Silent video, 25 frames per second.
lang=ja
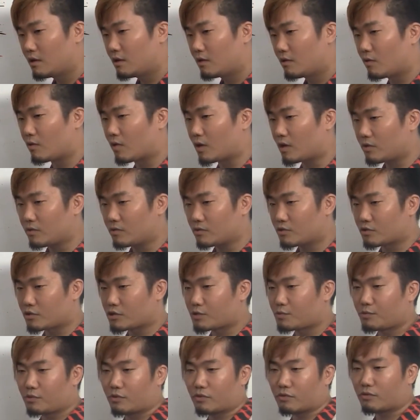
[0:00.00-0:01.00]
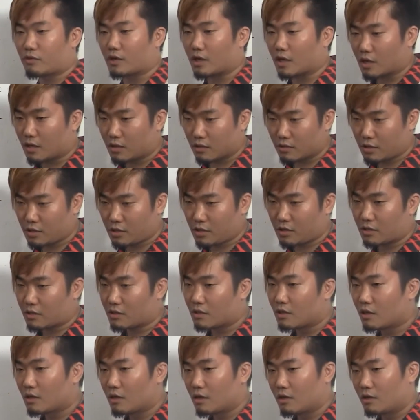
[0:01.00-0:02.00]
他の女子プロとかに、
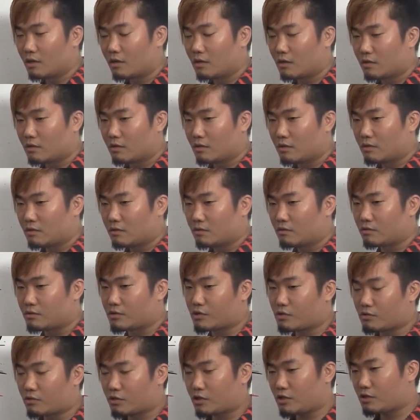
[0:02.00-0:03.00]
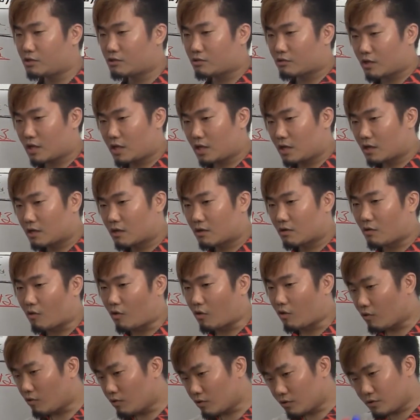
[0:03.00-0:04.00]
うちの近所で
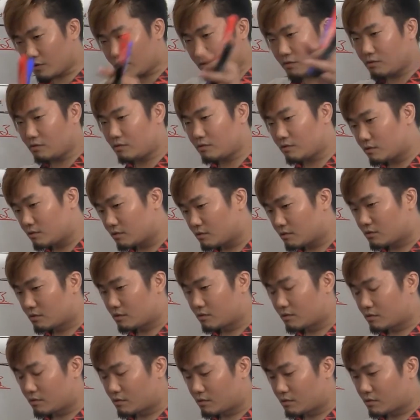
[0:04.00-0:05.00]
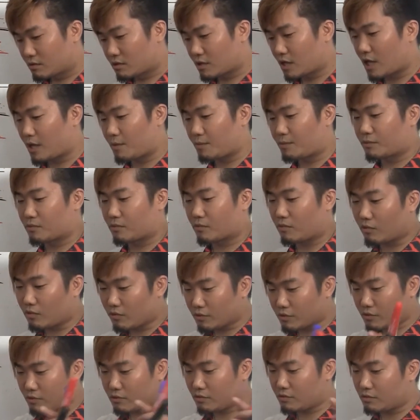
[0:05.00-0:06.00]
こういうタイプの、こう
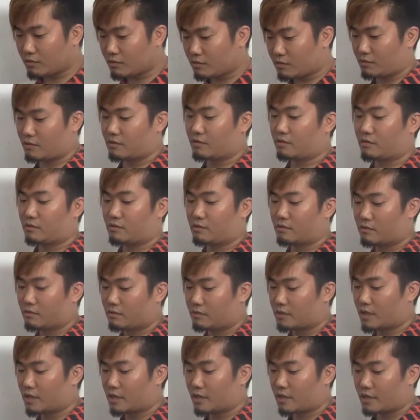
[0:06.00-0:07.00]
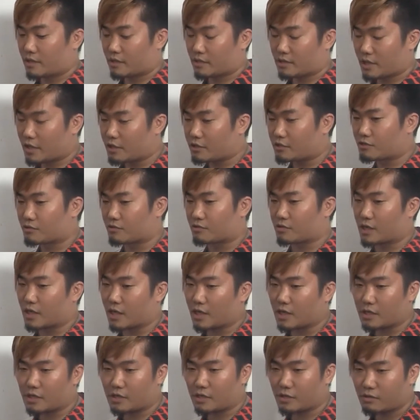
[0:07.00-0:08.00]
いう、えー、選手を
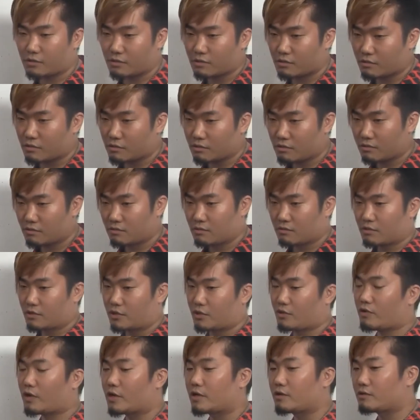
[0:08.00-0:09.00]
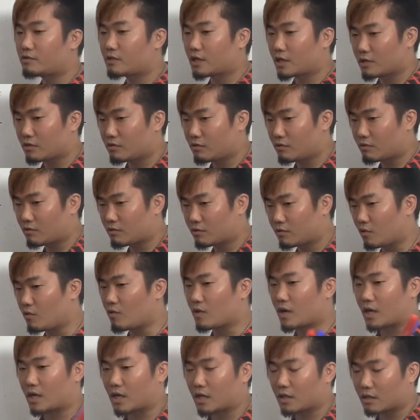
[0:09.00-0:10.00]
探してる人がいるんだけど、ど
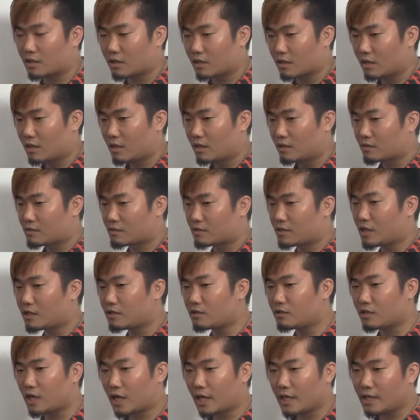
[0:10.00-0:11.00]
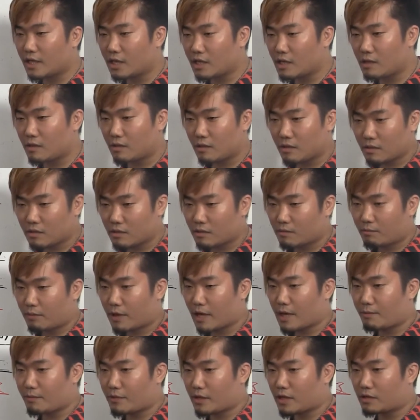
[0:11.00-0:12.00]
うかな繋ぐ間に
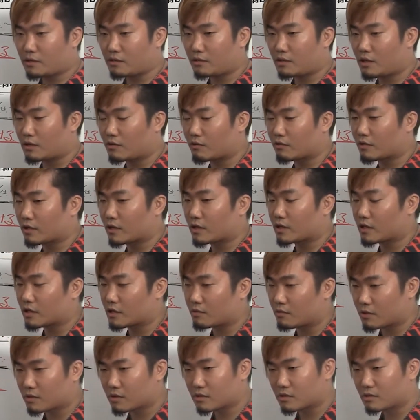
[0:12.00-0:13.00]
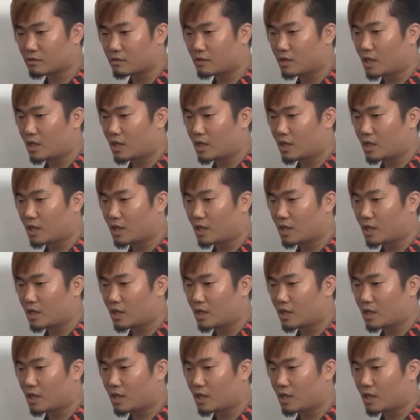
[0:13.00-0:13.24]
パイプ役になることができます。